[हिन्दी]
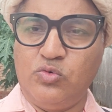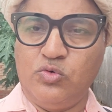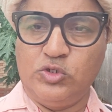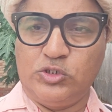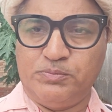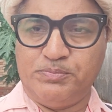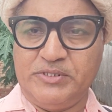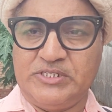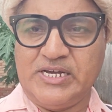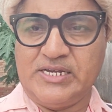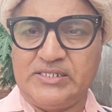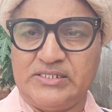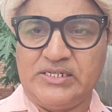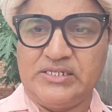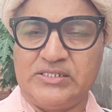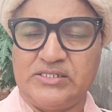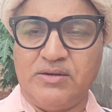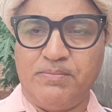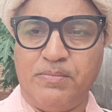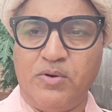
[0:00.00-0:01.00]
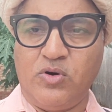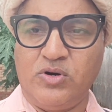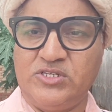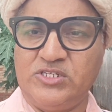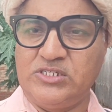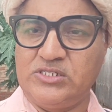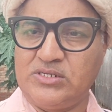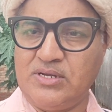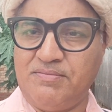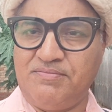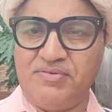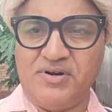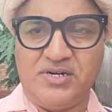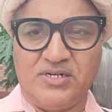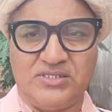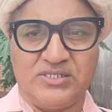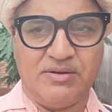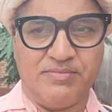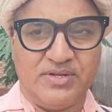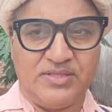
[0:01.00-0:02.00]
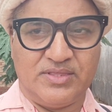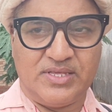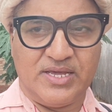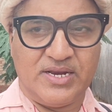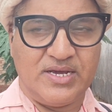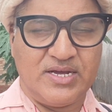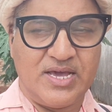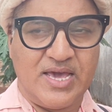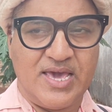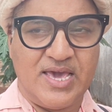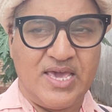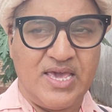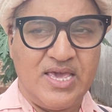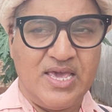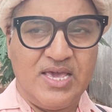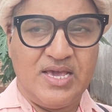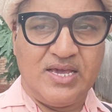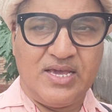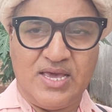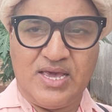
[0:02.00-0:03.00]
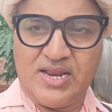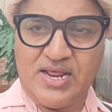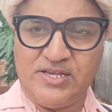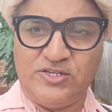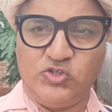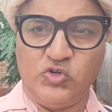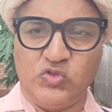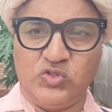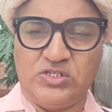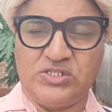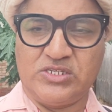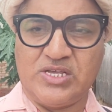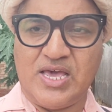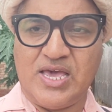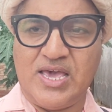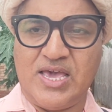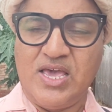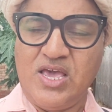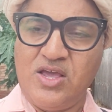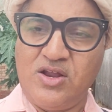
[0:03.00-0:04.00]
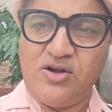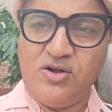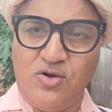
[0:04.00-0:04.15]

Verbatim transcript: उस पचास गज का प्लॉट जिसका फ्रंट सवा तेरह का है गहराई चौंतीस का है